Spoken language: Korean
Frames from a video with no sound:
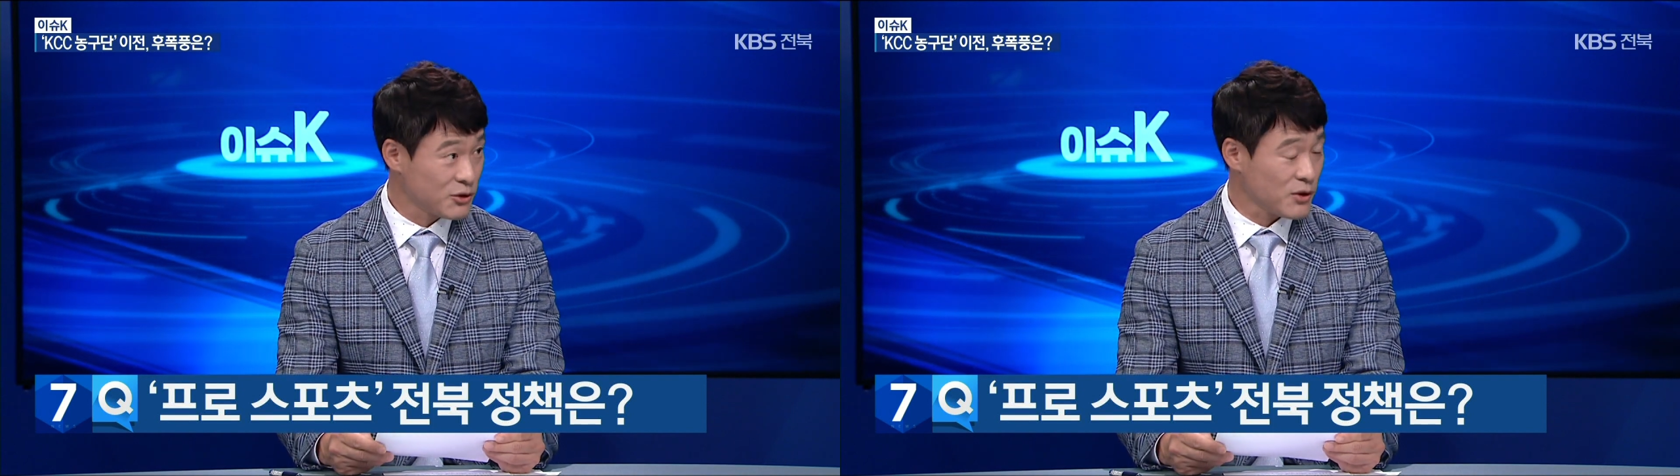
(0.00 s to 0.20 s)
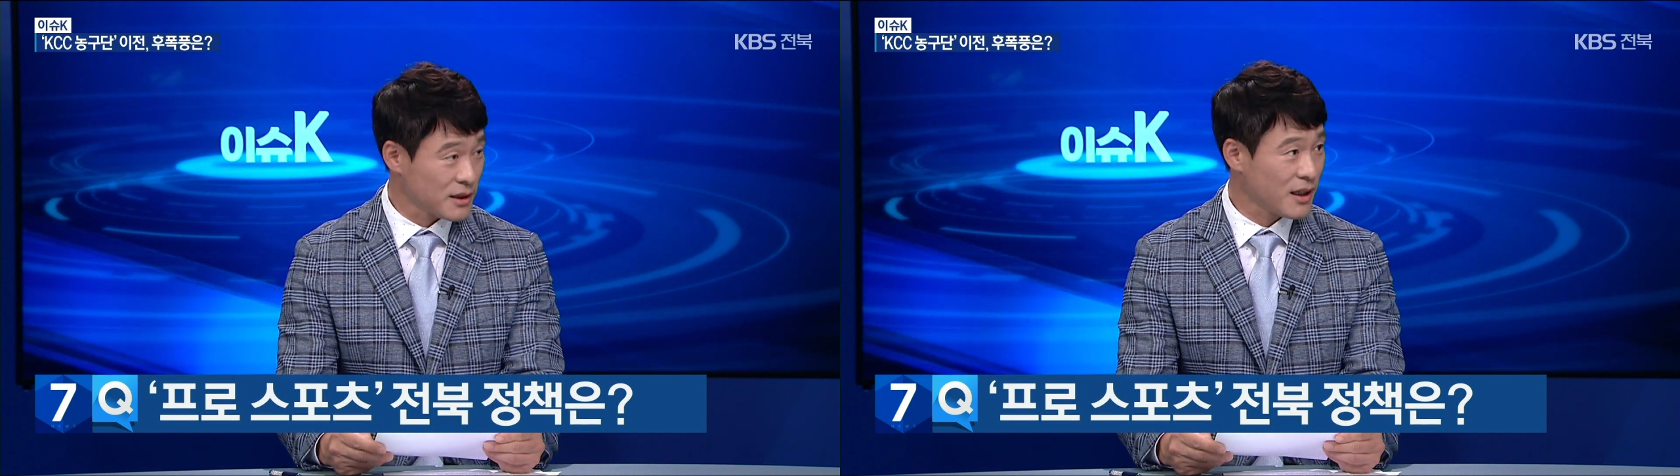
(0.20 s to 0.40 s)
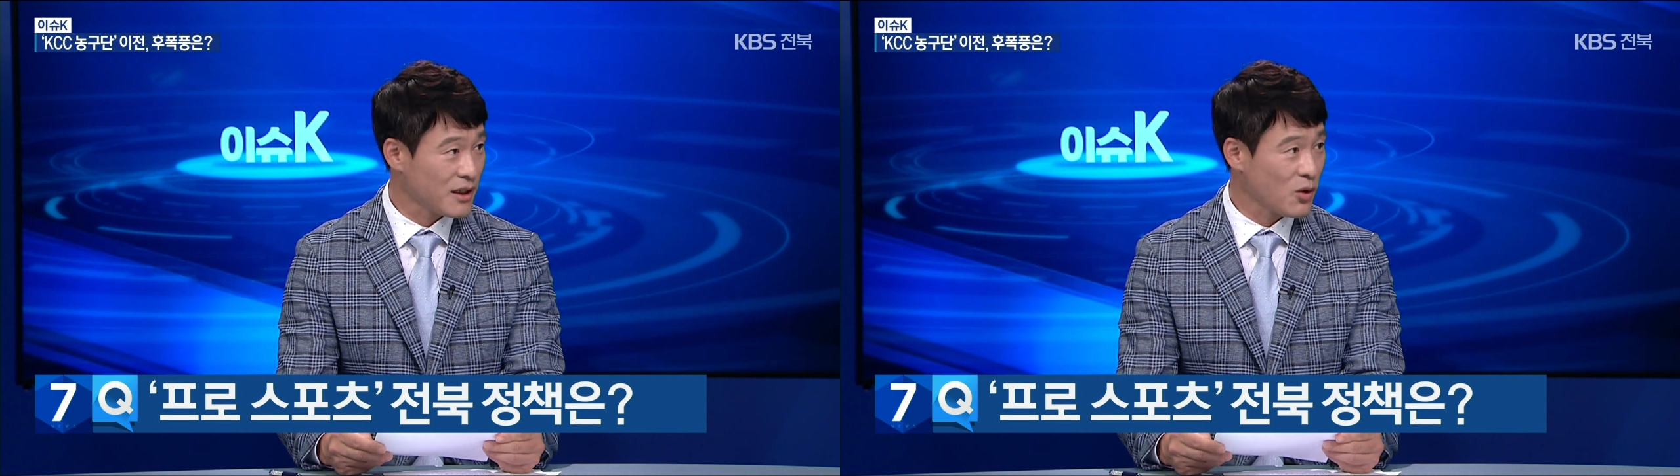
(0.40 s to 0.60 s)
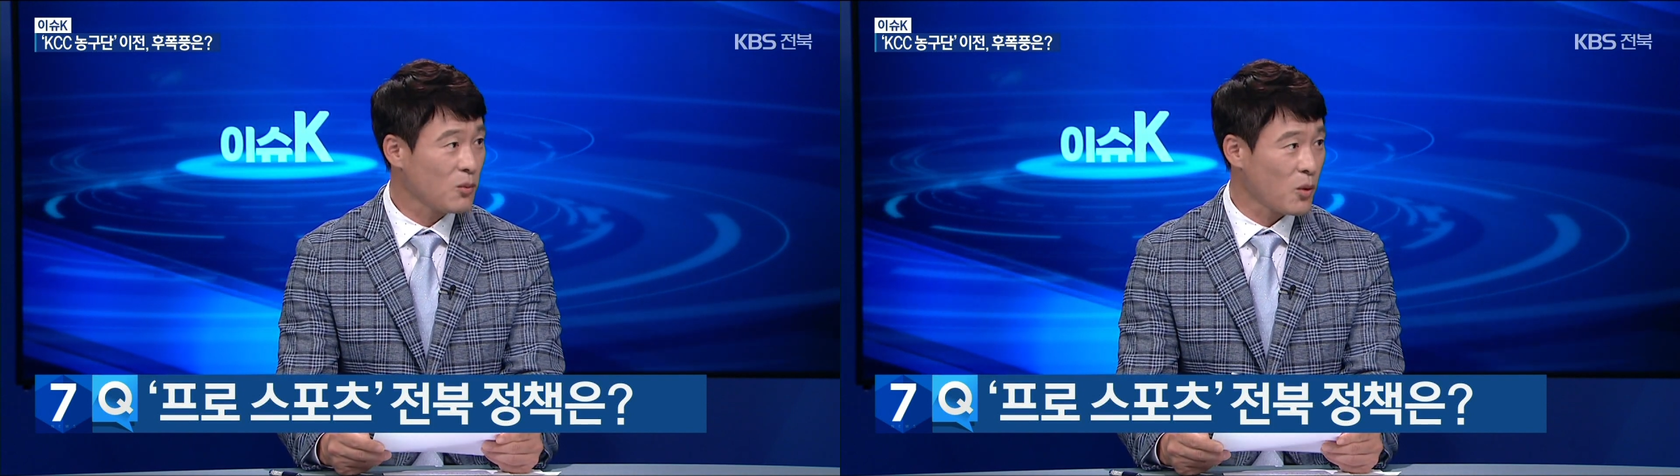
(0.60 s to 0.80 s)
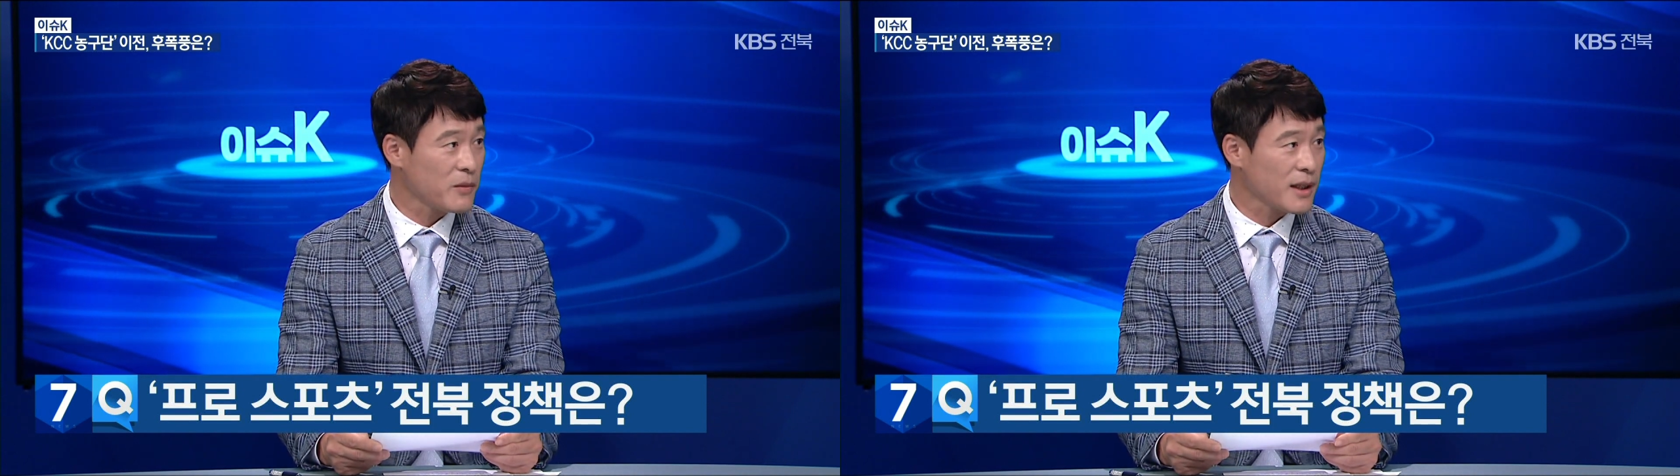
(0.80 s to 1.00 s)
수 있다라고
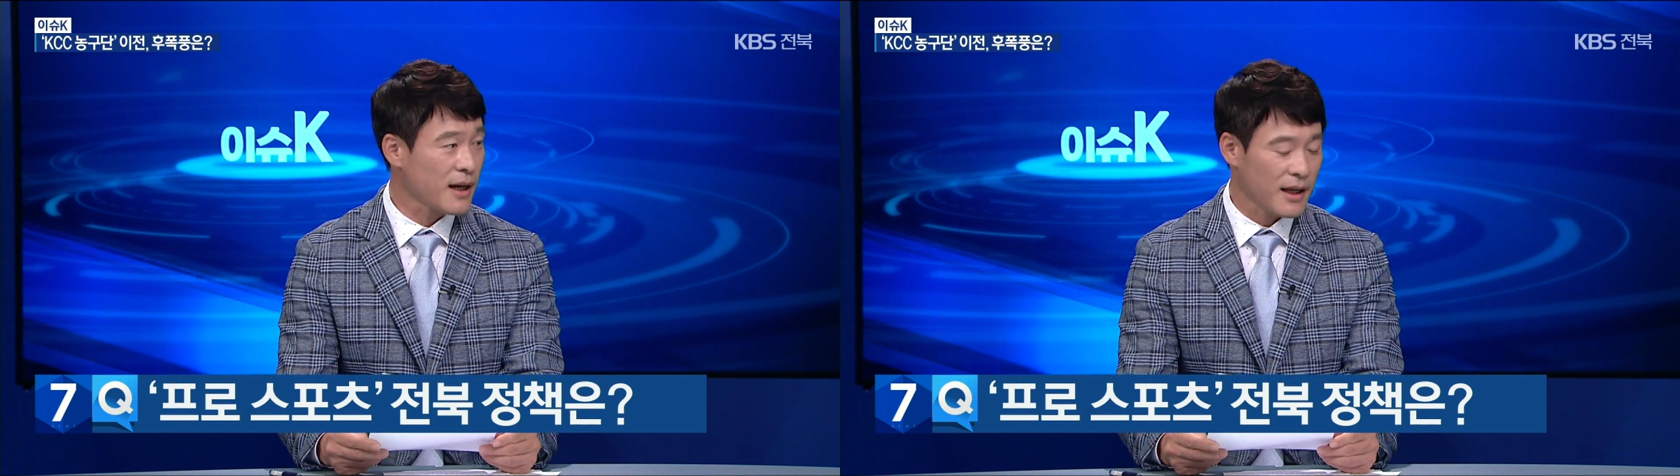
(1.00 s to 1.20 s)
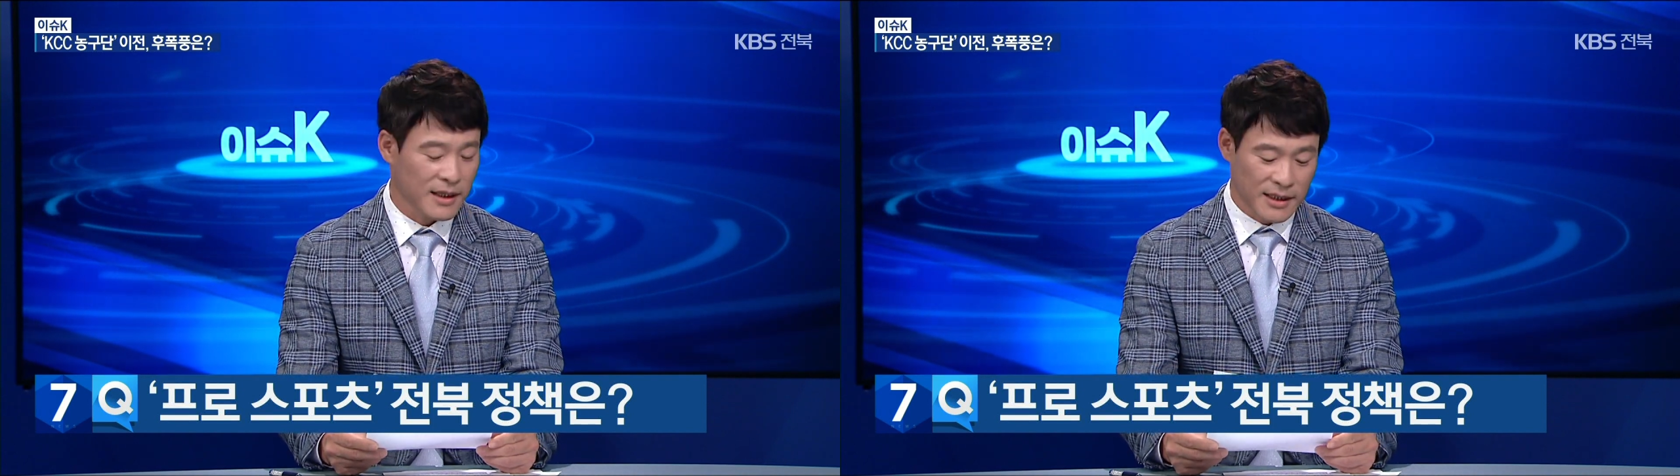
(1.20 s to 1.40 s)
봅니다.